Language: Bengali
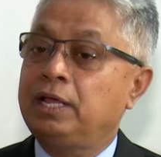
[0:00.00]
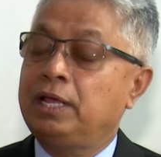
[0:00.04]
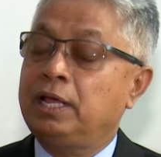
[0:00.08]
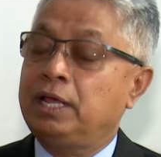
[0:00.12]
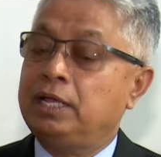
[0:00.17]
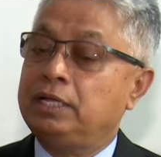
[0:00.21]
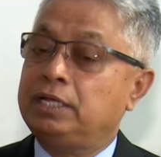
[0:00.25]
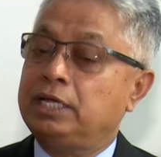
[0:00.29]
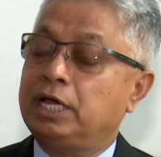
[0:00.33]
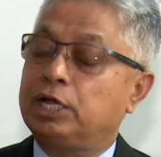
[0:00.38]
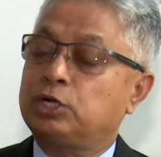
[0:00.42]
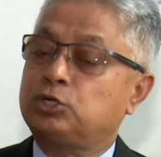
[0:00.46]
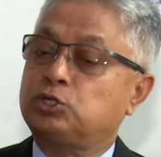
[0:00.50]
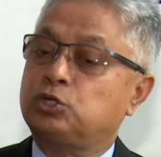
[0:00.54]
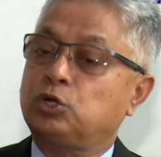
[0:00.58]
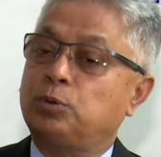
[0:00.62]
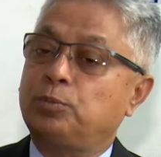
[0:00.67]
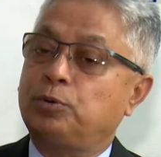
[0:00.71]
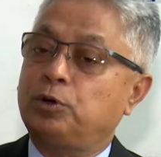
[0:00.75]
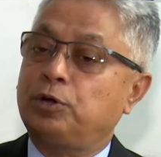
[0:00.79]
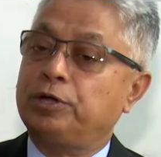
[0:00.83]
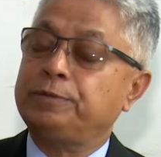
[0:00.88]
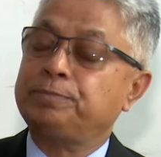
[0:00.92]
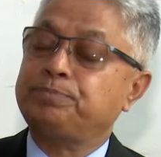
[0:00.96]
কোনো শঙ্কা
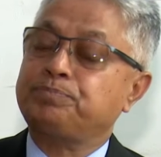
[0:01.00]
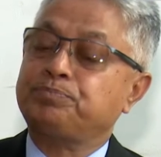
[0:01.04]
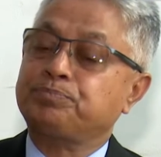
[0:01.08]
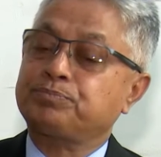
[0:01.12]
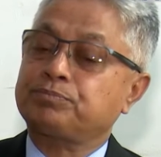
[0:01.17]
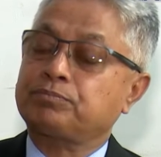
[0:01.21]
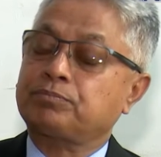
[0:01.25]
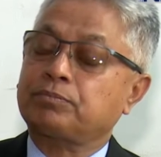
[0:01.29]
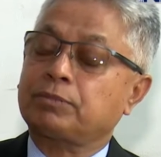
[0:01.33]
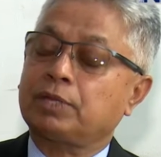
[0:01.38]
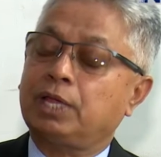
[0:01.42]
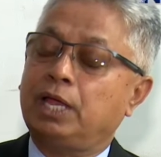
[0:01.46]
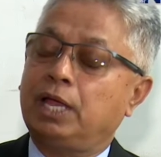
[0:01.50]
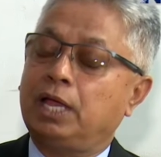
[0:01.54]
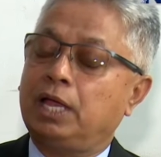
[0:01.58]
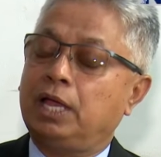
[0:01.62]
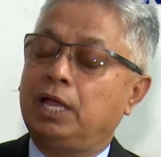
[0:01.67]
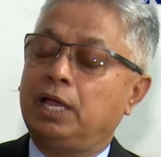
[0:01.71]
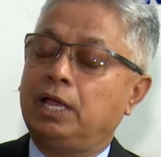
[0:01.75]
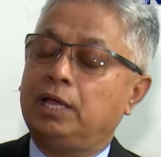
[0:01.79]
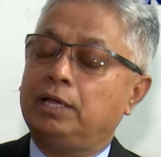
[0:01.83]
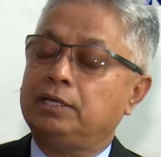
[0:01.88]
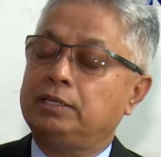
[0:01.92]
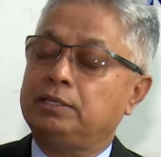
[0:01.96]
দেখছেন না এই ব্যাংক
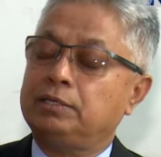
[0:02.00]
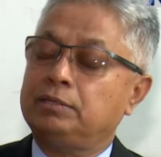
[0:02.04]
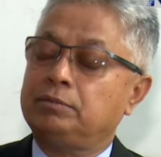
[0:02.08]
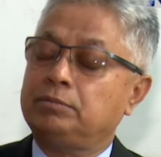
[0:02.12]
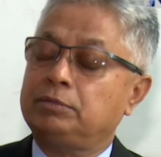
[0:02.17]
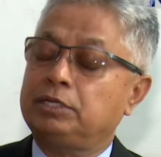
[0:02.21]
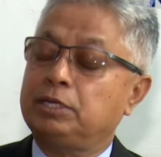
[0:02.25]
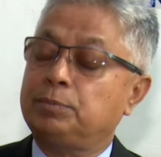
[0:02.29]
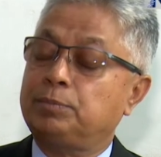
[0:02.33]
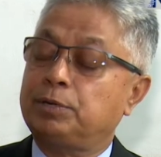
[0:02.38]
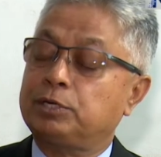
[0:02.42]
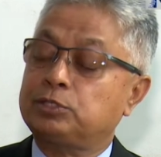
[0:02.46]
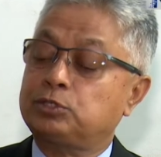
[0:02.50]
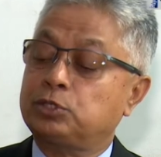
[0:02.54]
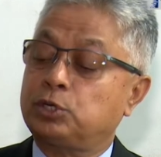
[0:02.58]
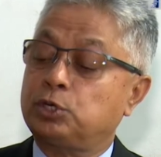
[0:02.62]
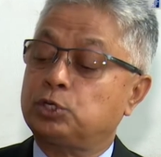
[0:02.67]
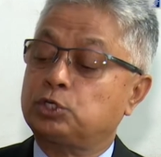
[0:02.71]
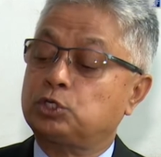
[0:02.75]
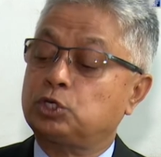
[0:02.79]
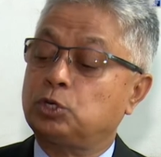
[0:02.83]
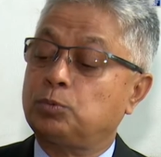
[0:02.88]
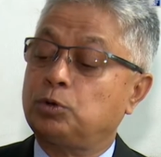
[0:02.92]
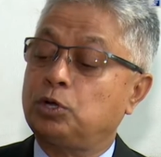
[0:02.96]
মালিক
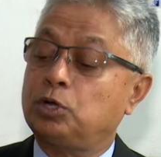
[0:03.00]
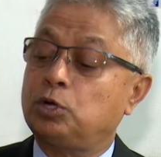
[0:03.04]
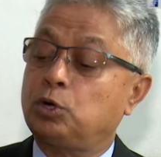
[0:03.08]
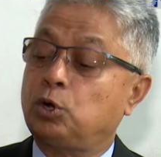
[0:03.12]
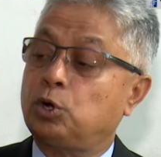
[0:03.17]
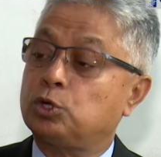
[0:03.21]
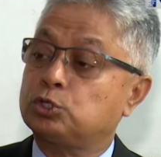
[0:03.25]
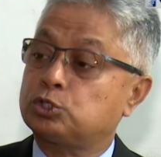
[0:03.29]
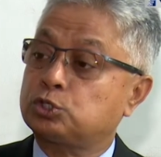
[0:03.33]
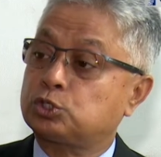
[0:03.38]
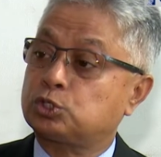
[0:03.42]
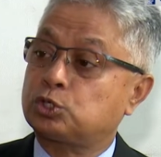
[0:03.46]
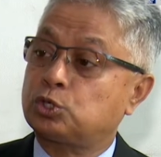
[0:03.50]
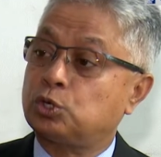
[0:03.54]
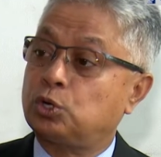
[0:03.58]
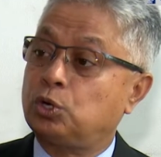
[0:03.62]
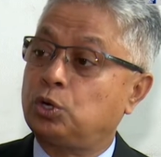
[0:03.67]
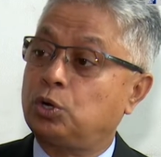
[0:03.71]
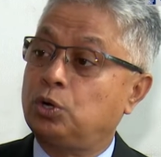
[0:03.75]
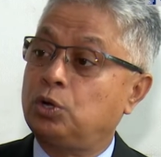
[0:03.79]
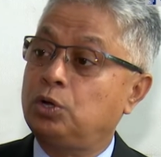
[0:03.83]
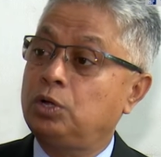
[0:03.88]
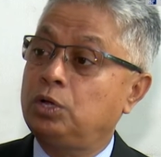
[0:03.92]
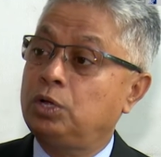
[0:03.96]
নির্বাচনের সময় অস্ত্র
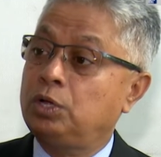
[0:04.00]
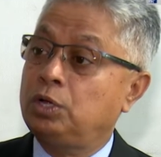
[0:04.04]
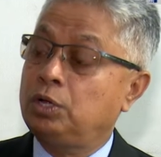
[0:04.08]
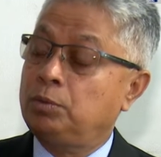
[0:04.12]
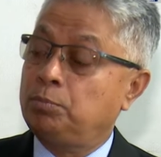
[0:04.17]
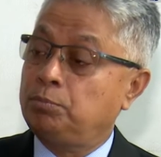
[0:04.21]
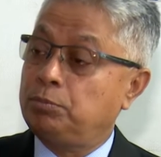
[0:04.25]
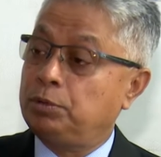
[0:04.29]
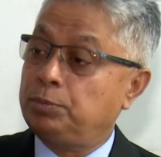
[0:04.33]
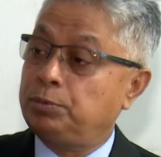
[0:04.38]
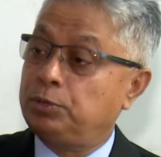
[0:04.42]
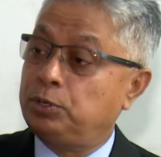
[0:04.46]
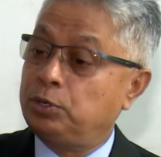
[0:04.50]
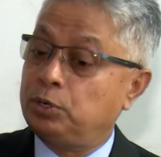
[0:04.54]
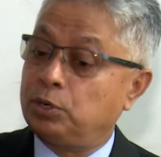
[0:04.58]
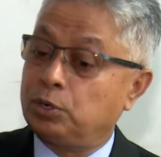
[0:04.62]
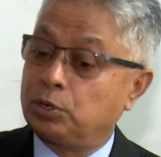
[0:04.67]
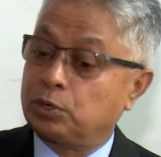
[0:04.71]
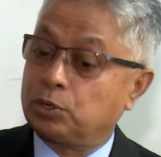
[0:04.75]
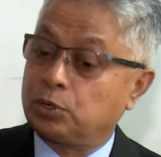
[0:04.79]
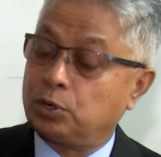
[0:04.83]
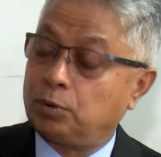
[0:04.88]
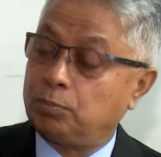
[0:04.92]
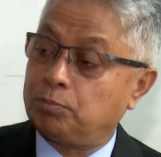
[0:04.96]
বিভিন্ন
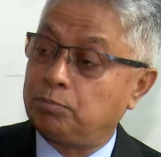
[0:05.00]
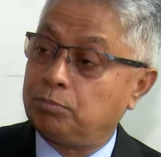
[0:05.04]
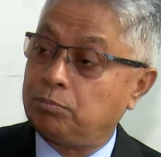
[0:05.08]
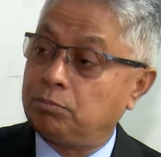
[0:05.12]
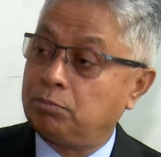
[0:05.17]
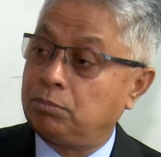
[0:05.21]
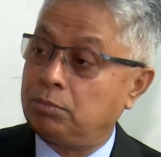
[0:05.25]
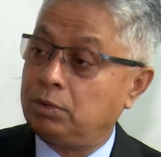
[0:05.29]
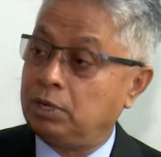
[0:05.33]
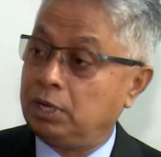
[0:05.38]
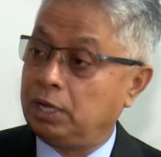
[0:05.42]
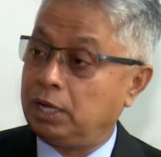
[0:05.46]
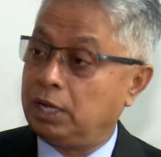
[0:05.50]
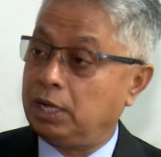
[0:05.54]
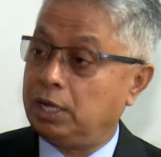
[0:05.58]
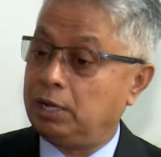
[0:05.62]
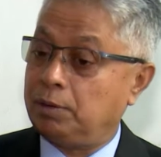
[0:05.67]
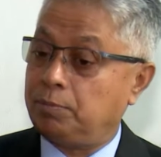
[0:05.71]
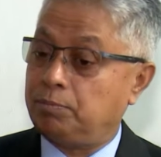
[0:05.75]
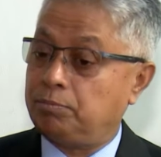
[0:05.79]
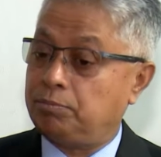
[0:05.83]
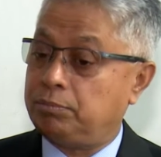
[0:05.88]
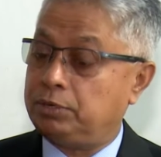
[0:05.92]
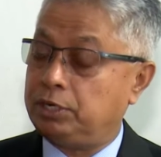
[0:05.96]
রকম
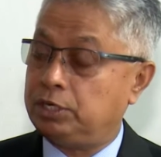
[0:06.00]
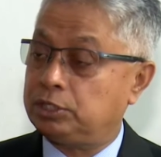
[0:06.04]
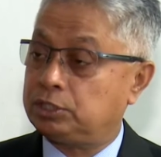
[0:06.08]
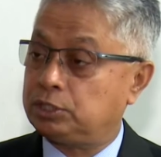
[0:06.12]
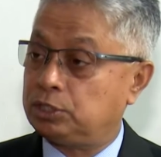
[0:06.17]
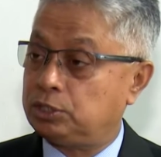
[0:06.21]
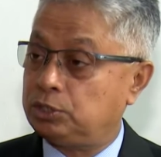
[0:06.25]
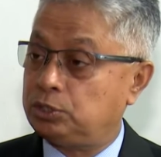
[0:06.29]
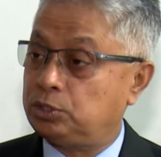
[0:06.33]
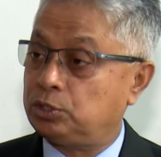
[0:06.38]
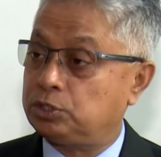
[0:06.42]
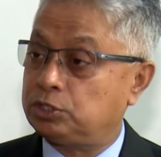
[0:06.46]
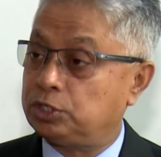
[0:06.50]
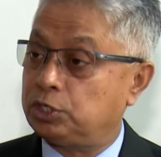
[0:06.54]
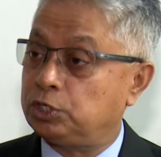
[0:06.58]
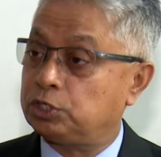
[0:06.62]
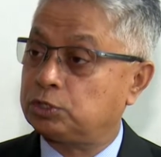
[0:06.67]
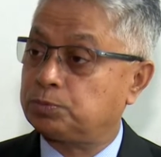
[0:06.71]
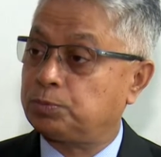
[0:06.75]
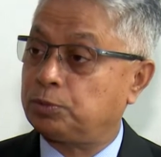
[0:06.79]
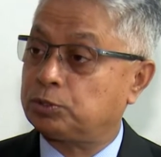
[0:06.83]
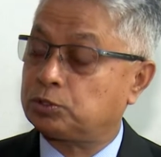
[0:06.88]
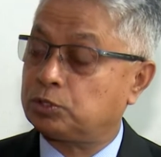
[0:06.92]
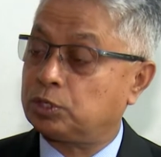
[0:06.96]
নিষিদ্ধ
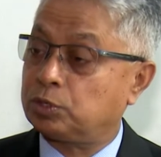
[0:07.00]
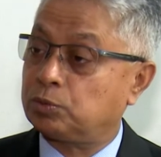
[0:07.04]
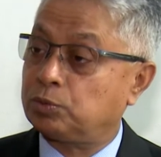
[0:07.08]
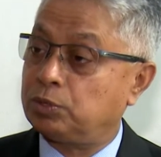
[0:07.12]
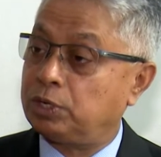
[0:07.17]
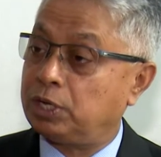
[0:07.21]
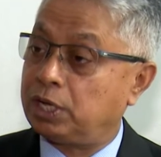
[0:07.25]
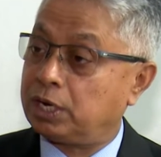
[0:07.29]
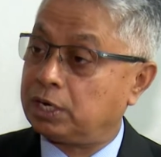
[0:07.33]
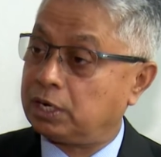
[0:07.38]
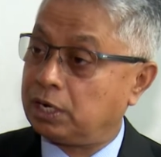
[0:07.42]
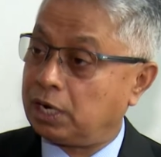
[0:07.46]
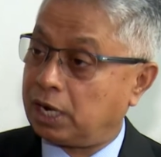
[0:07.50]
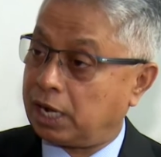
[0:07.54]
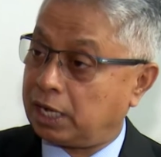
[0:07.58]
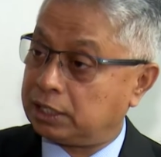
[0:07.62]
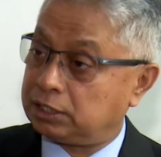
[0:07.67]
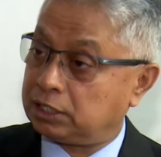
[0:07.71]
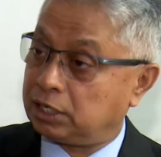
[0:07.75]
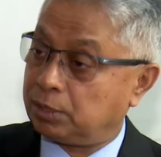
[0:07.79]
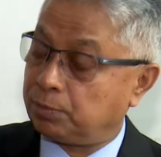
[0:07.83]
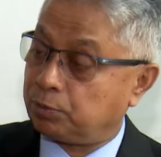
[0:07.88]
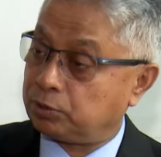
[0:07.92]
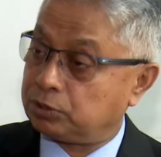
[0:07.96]
জিনিসপত্র এগুলার
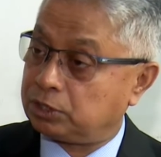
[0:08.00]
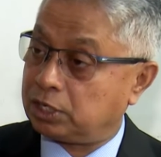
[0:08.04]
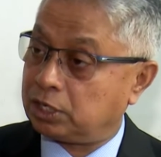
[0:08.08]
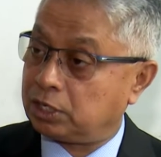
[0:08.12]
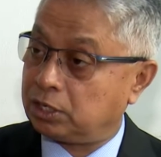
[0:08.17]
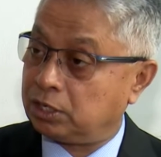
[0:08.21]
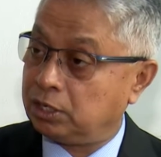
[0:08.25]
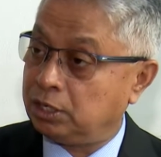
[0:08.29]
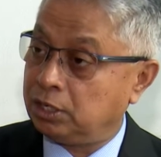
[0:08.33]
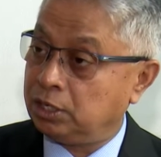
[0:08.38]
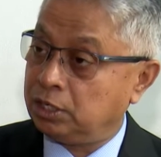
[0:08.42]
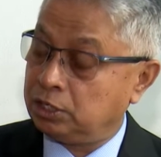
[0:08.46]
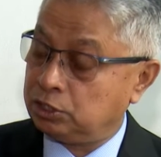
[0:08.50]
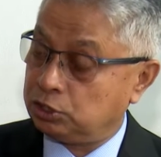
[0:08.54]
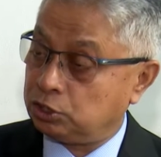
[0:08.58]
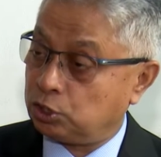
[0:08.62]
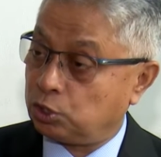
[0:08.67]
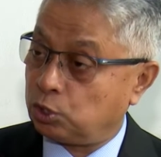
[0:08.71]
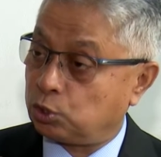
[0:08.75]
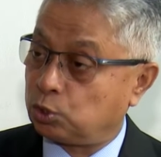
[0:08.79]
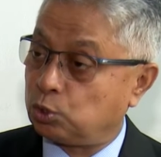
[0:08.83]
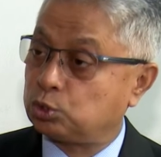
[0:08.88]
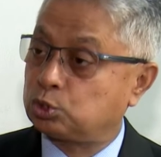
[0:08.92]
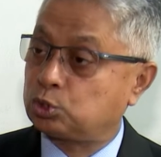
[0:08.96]
আদান প্রদান
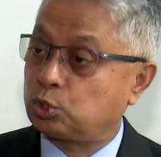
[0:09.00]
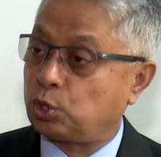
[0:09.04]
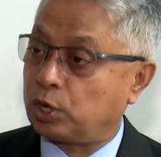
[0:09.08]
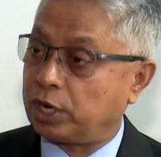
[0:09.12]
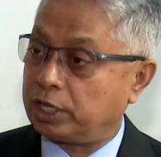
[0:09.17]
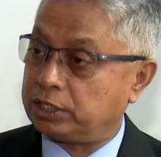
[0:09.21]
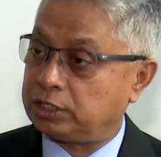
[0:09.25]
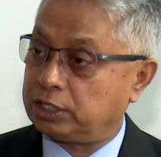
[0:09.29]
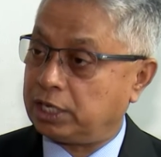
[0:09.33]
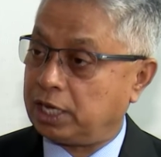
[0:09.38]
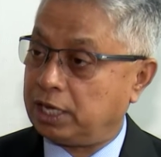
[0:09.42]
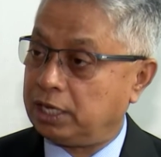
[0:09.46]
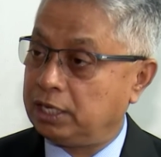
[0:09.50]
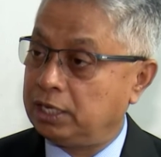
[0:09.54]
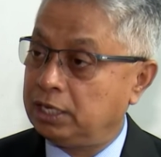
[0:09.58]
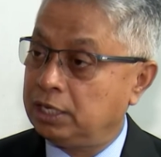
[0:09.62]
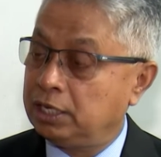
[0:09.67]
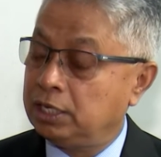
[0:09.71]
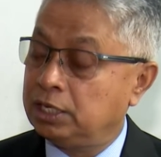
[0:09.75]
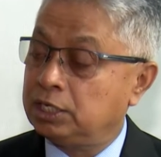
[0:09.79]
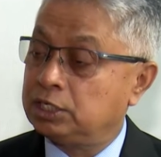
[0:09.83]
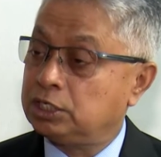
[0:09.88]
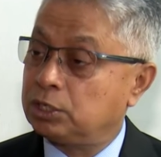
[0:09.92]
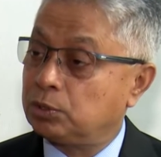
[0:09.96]
যেন রোধ করা যায়
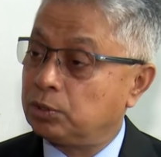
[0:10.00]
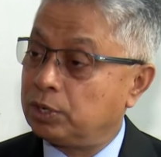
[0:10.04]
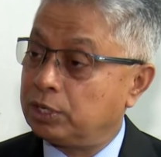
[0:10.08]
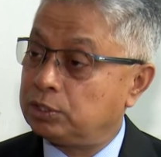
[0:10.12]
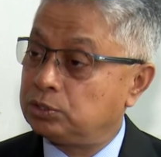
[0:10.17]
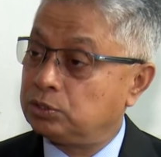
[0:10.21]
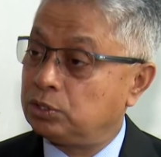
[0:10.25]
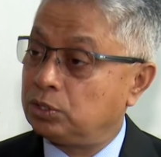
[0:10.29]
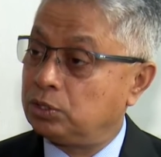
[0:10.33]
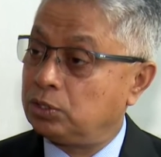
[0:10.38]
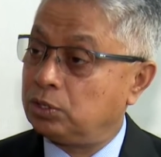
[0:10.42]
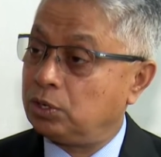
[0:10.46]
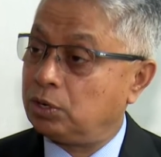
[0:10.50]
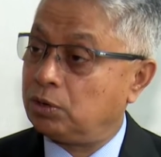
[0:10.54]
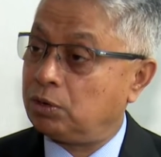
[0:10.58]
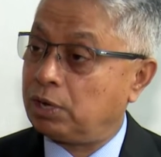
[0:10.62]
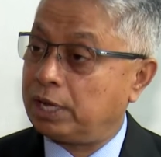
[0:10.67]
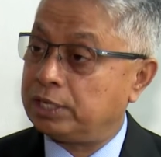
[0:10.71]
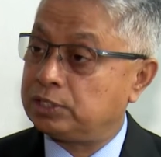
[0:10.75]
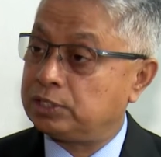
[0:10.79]
সেগুলোর জন্য